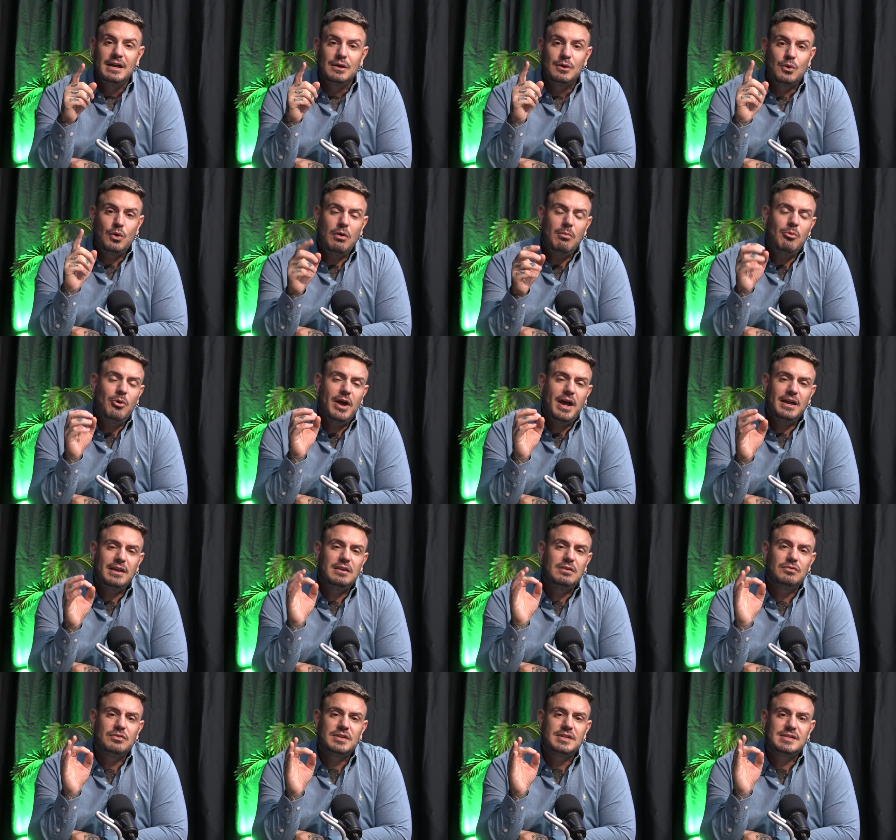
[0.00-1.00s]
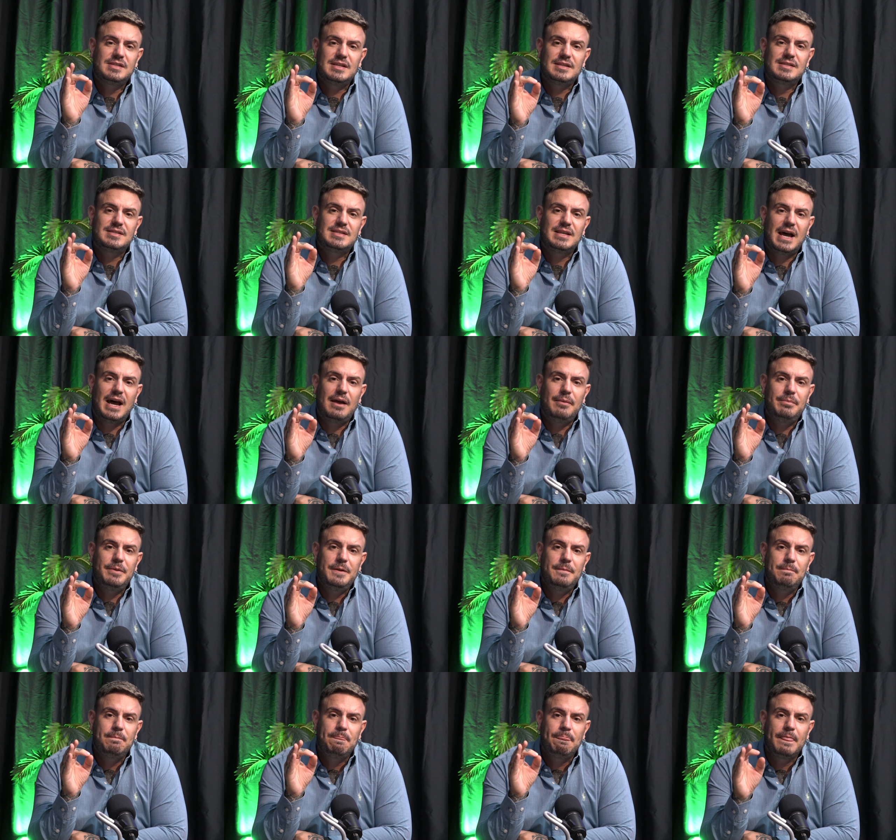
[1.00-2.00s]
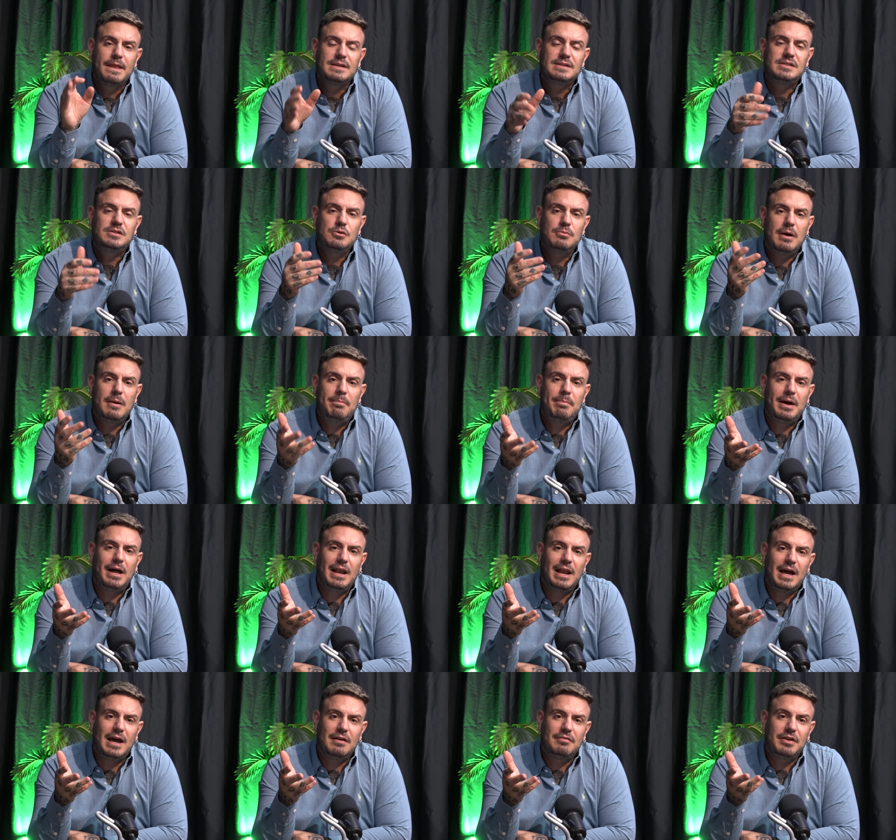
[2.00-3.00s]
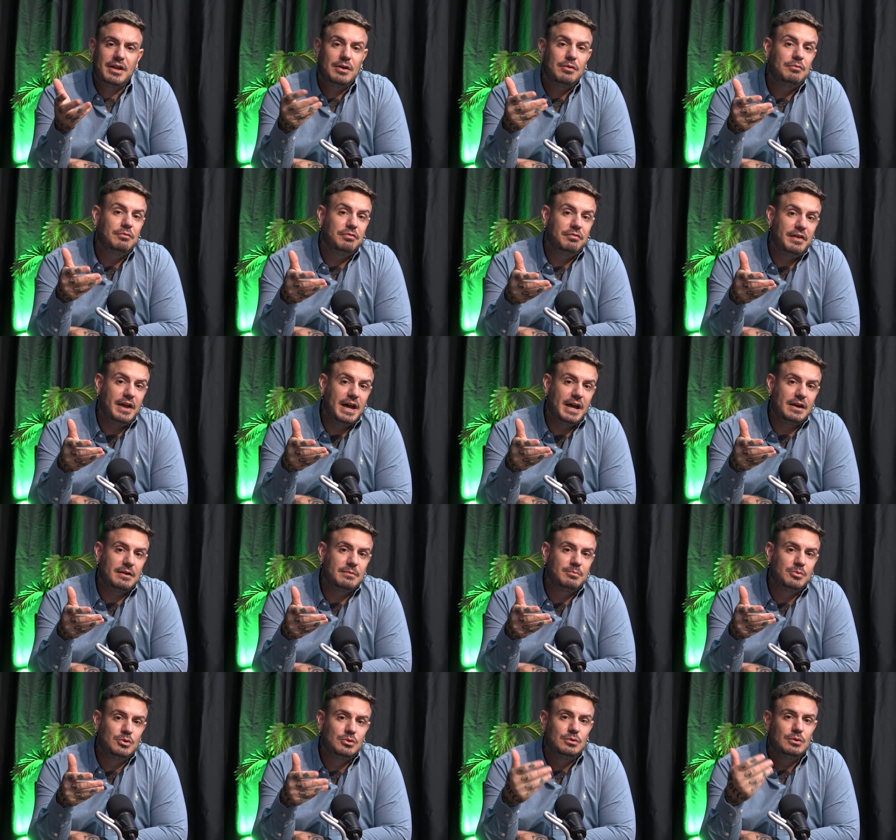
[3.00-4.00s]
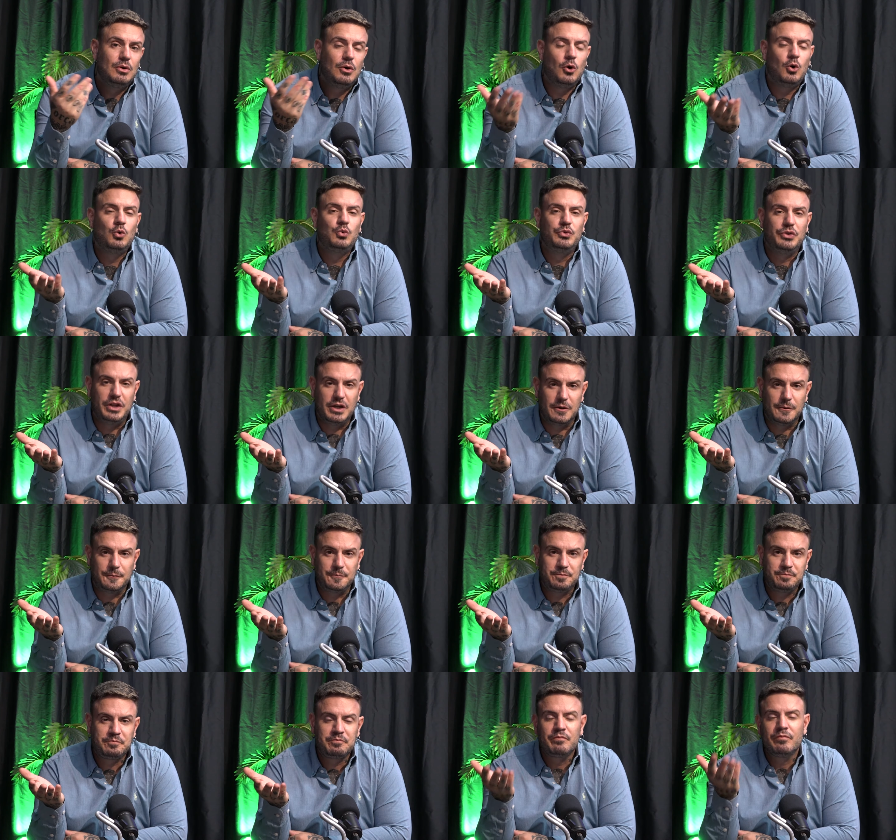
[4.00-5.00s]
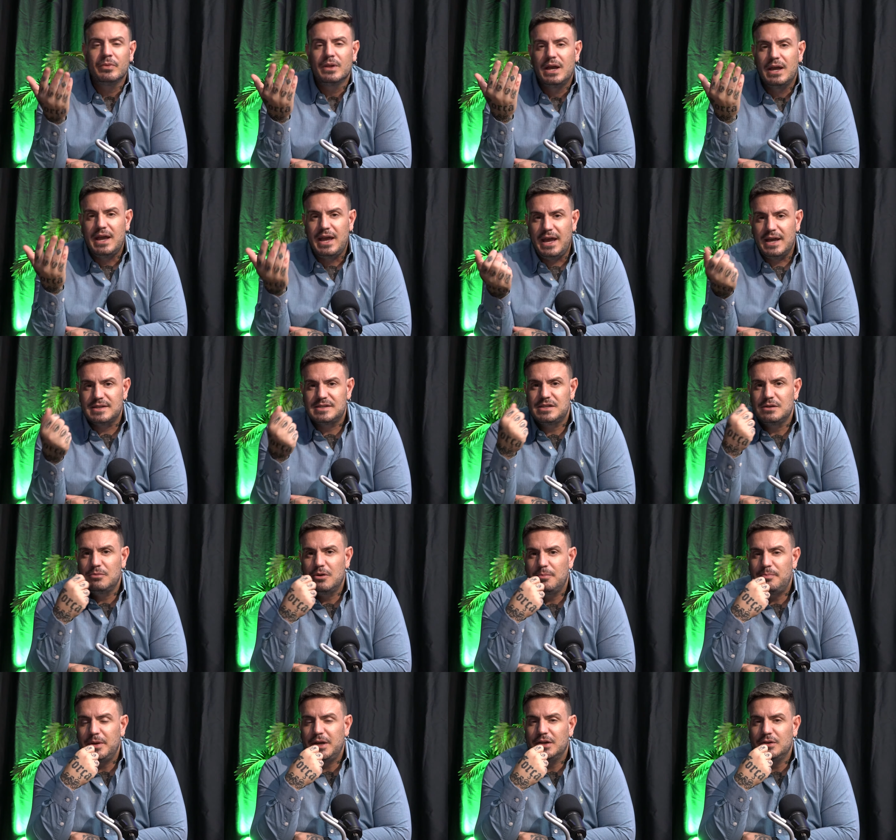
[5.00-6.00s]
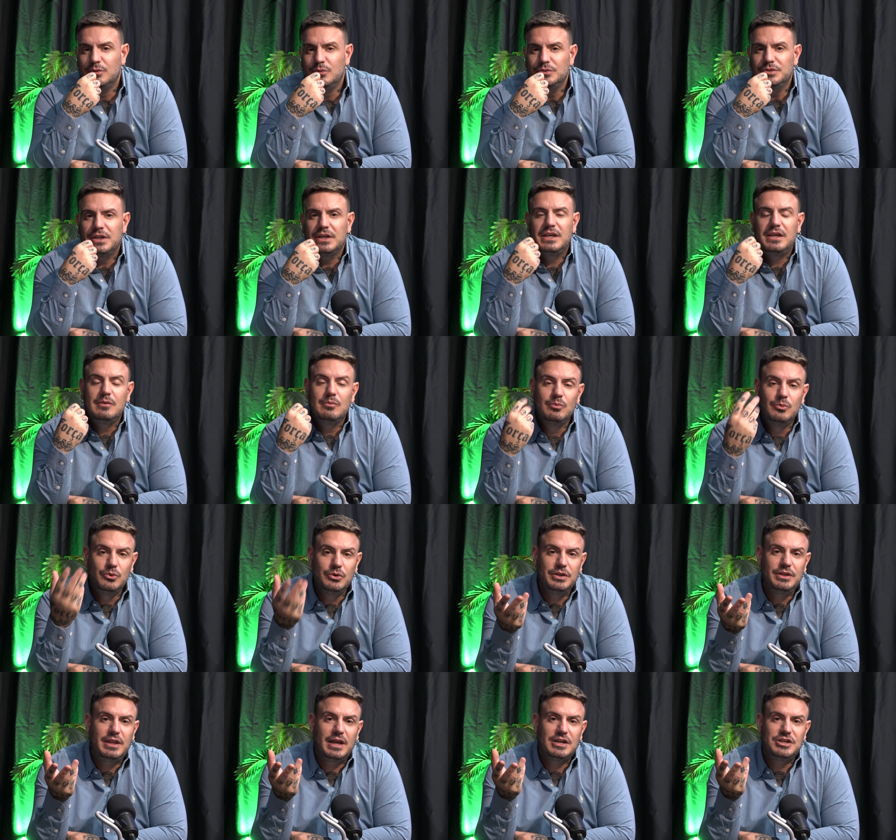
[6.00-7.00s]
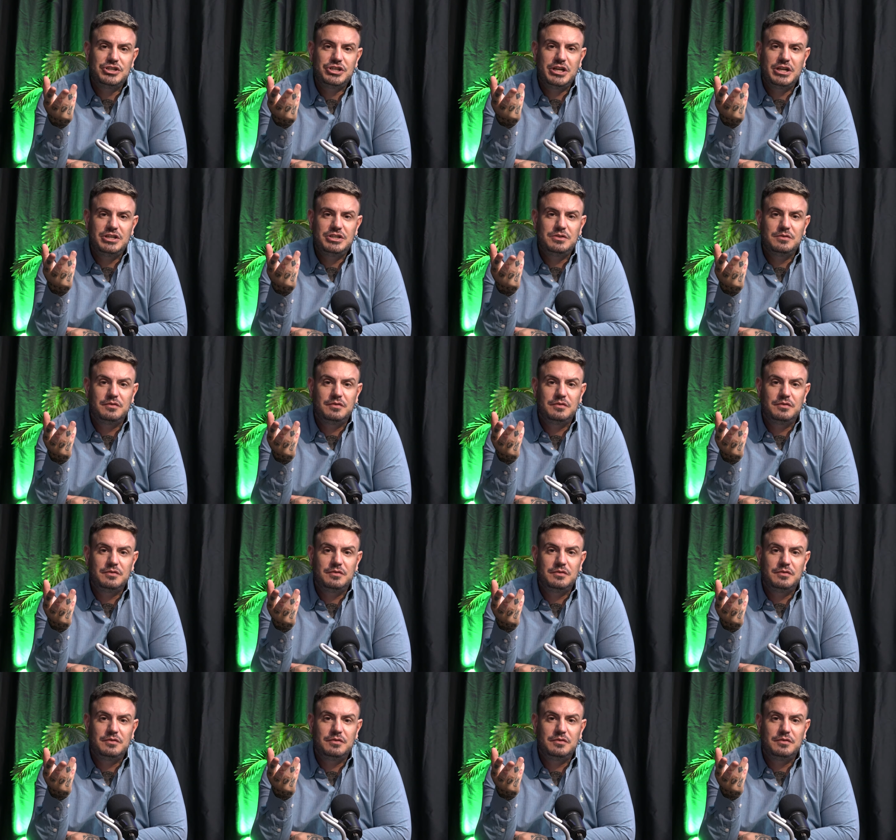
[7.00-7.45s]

Como é que você sabe se uma palavra é um verbo ou não? Essa é uma pergunta que muita gente